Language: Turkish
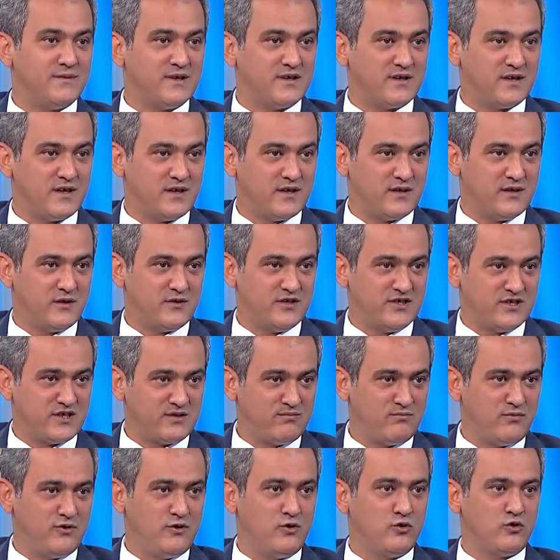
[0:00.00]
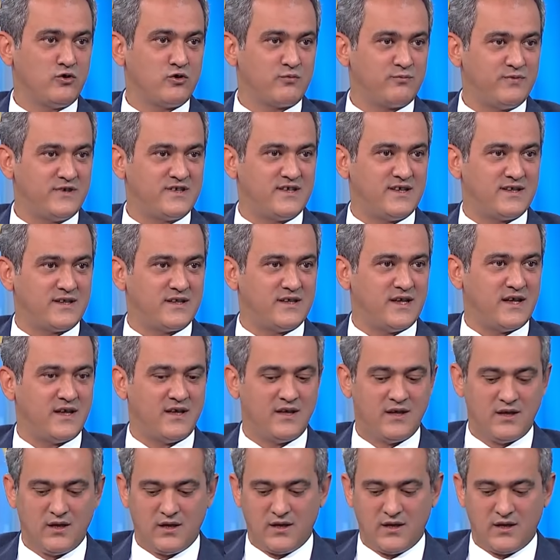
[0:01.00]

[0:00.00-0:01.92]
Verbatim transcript: bin yani. 20 milyonluk bir kitle.